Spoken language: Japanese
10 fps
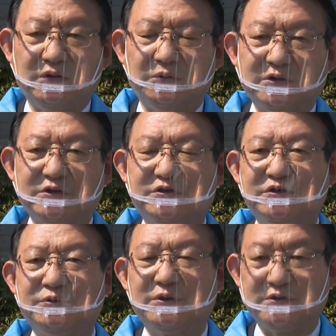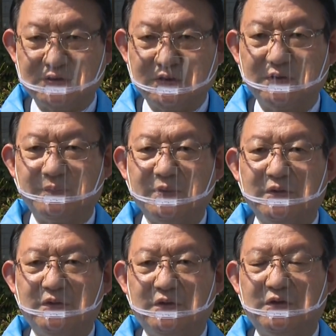私自身はですね、
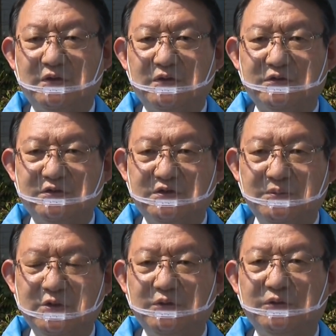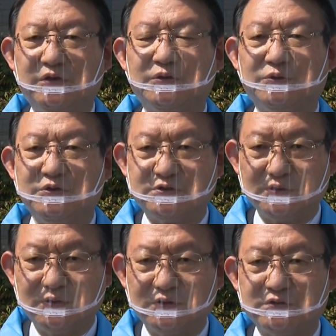え市民に寄り
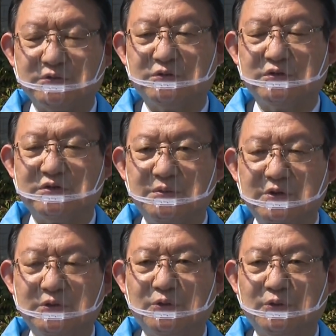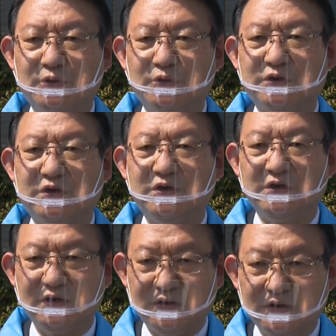添い、そして市民の声を聞き
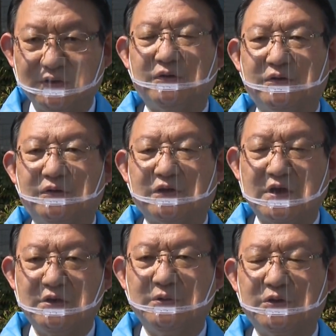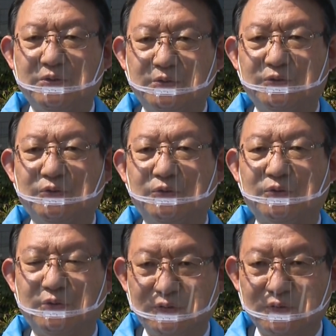ながら、対話、共同、
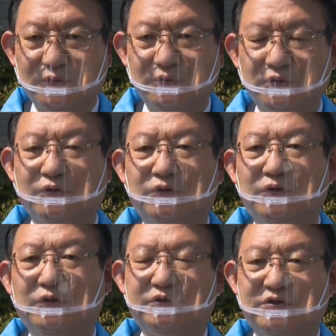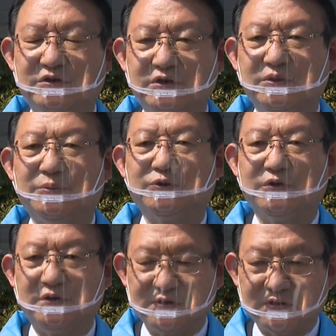行動の指針のもと
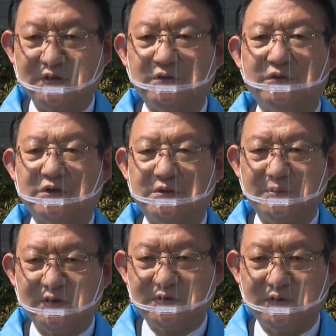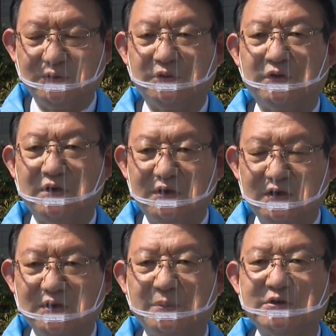で、ですね館林の元
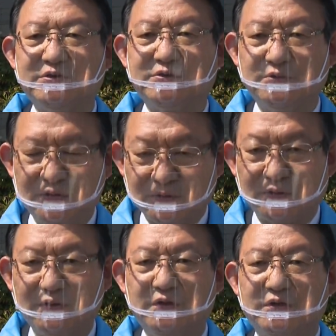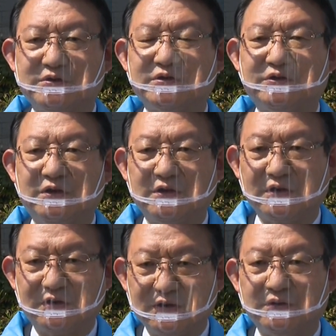気なまちづくりをさせていた
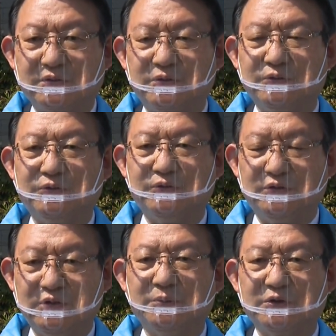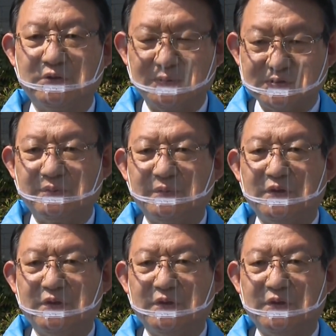だきたいというふうに思ってます。